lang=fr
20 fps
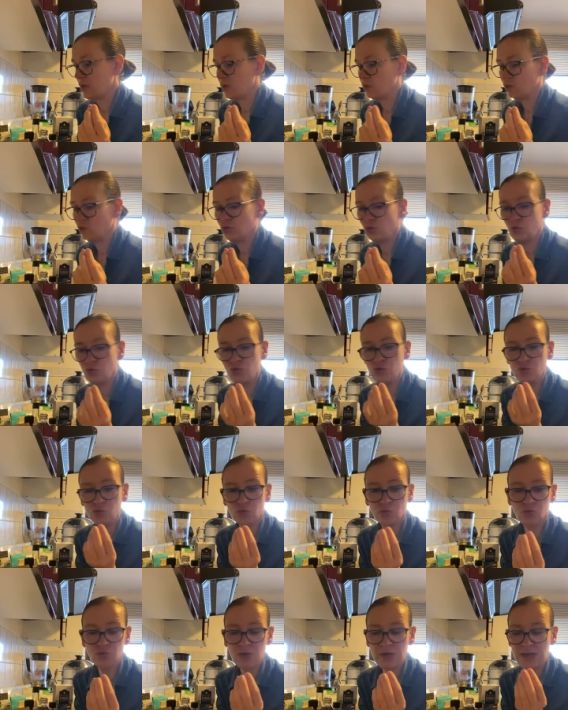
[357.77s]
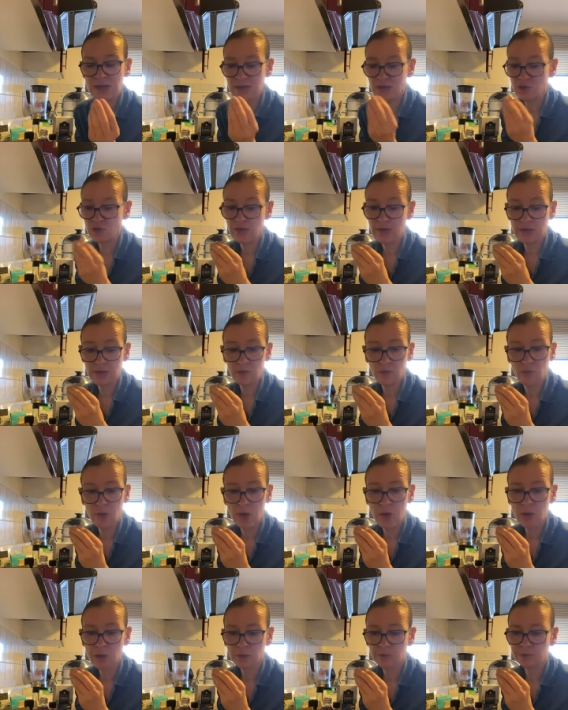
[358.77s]
de l'oignon, de l'ail, de l'ail
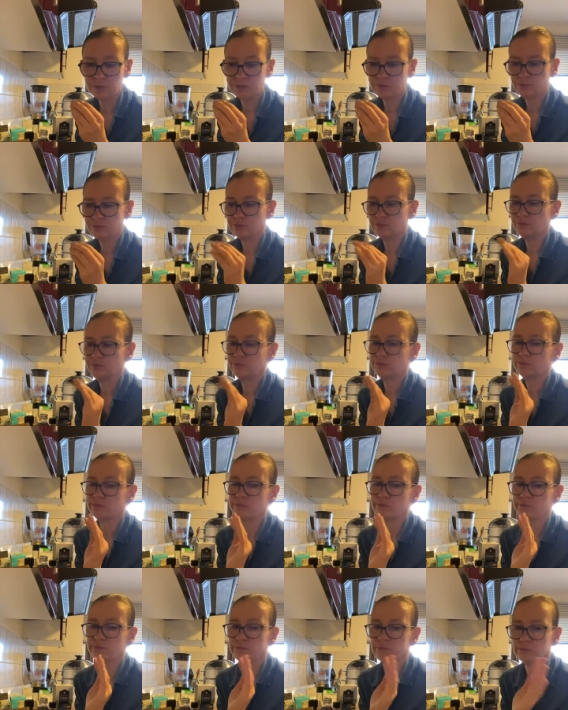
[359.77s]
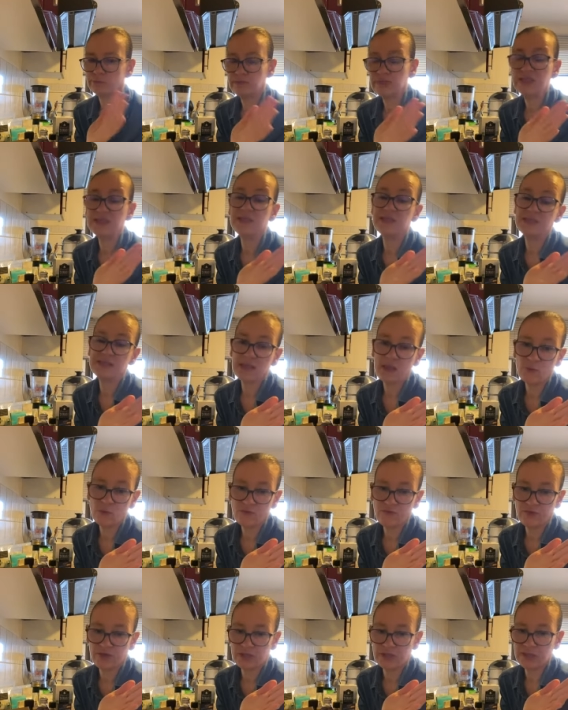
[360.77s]
noir, des herbes
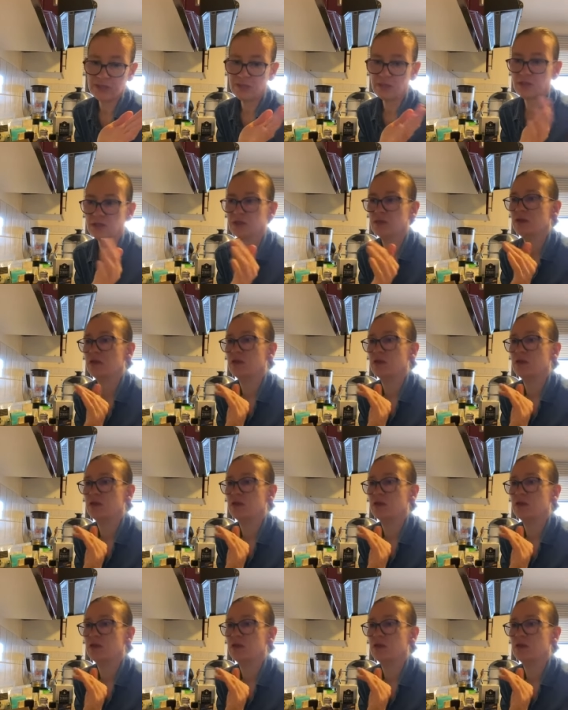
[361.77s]
fraîches,